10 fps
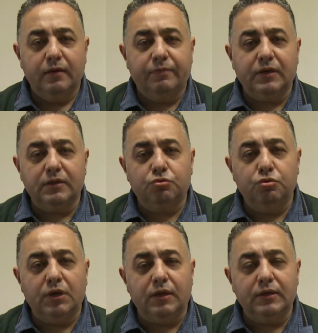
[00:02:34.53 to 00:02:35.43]
E fakat
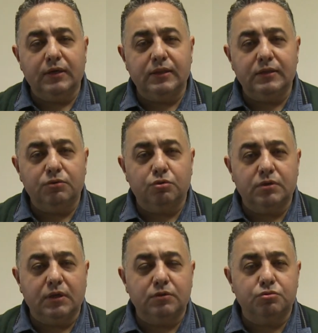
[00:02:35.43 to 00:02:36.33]
dünyanın geldiği
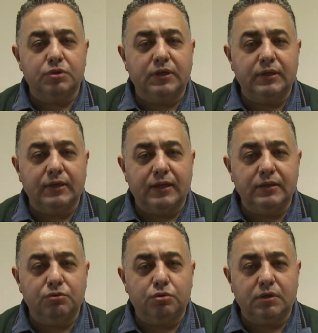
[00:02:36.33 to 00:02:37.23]
nokta, Türkiye'nin
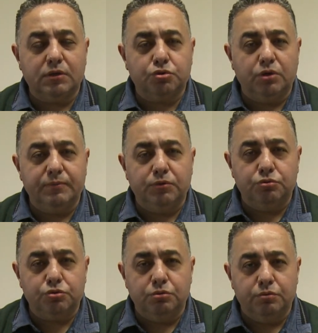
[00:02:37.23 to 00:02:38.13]
geldiği nokta şöyle bir
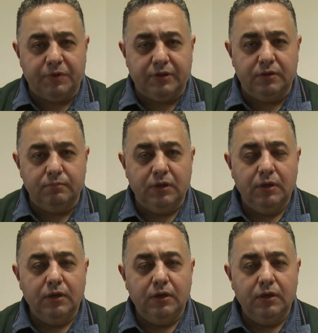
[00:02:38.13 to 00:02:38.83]
düşündüm bakalım.